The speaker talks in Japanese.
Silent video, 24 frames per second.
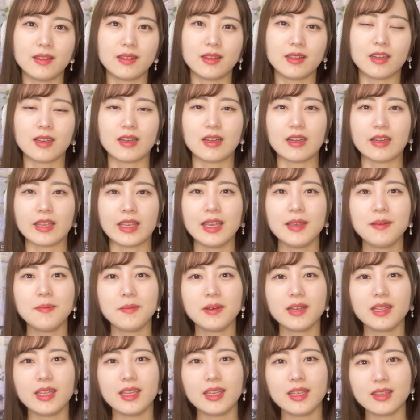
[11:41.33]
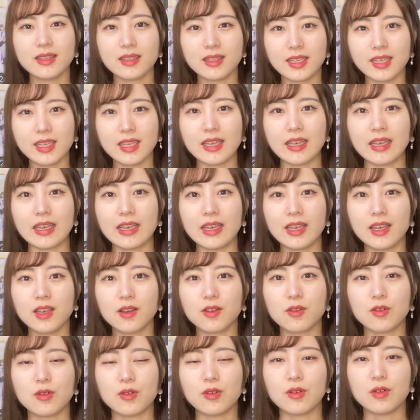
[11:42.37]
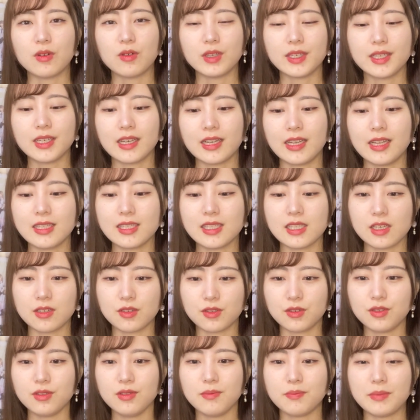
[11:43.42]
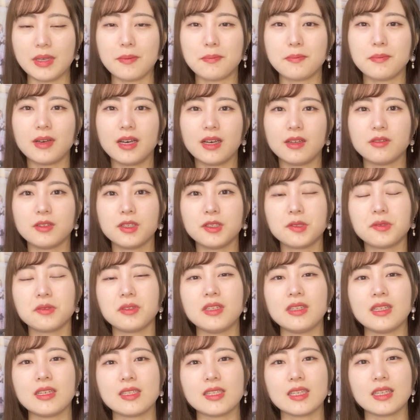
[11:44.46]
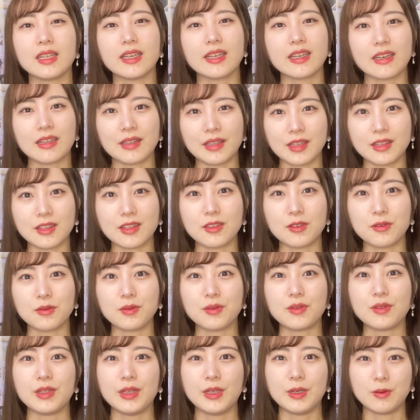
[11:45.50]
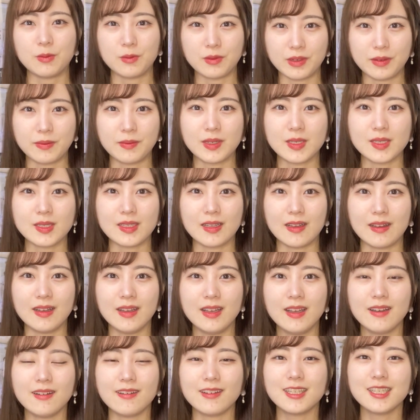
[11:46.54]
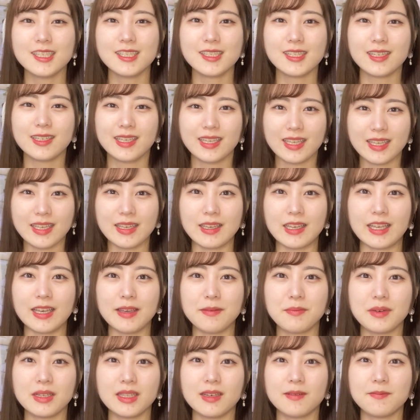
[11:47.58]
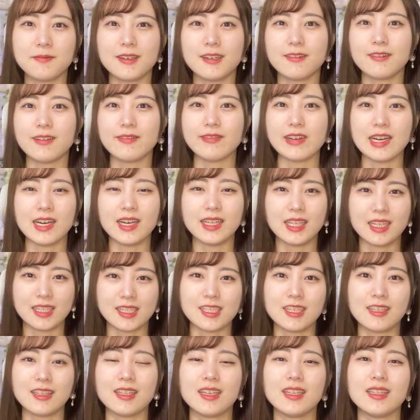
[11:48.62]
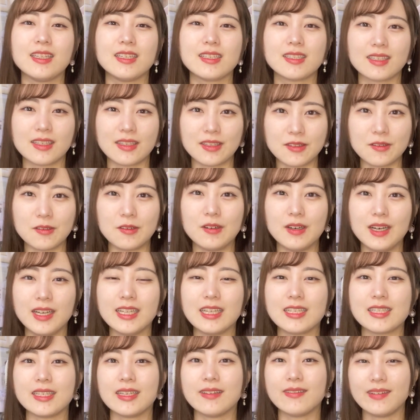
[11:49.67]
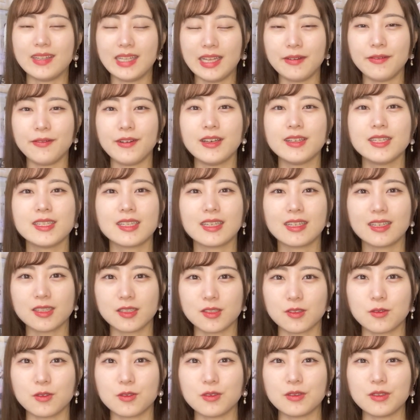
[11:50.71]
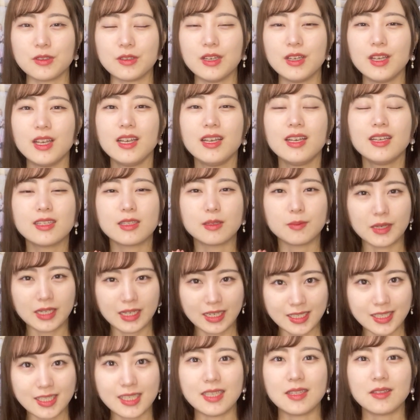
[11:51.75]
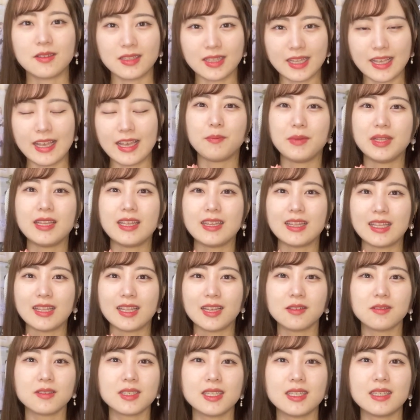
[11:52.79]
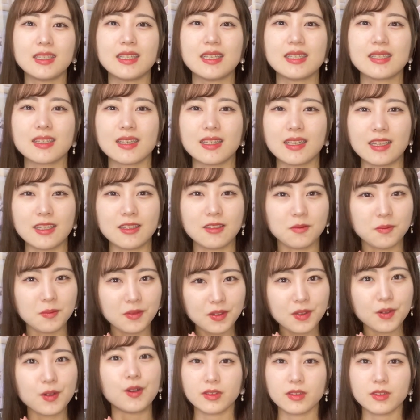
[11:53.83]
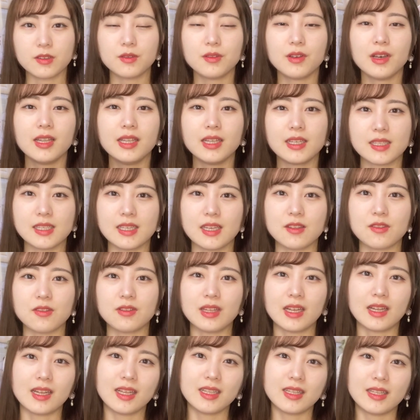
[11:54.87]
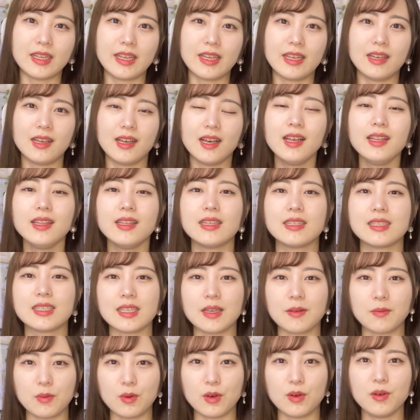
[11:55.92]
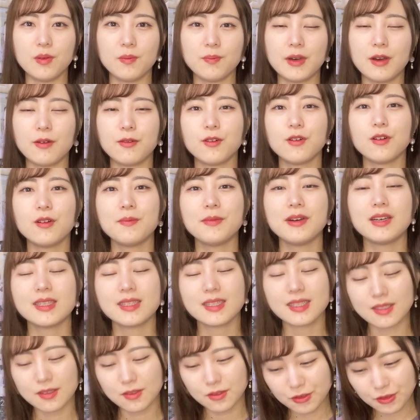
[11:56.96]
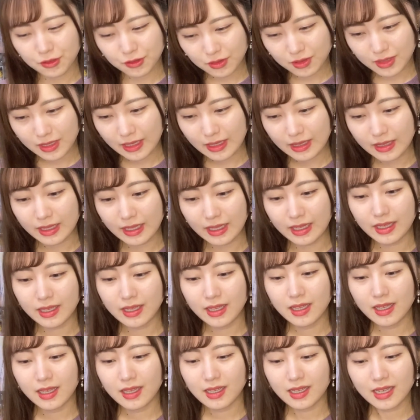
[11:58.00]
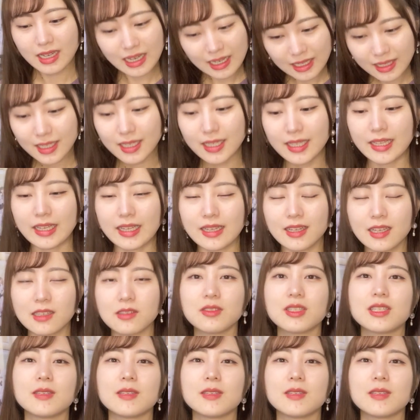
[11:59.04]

だから現場に行って、こう、惹かれちゃうメンバーの一人なんじゃないかなっていう風に思いました。私的現場ナンバー1は花ちゃんなんですけど、花ちゃんはね、ファン差がすごく素晴らしいので、見てて楽しいんですけれども、その花ちゃんと並んで、アンナちゃんもパフォーマンスという点で、かなり楽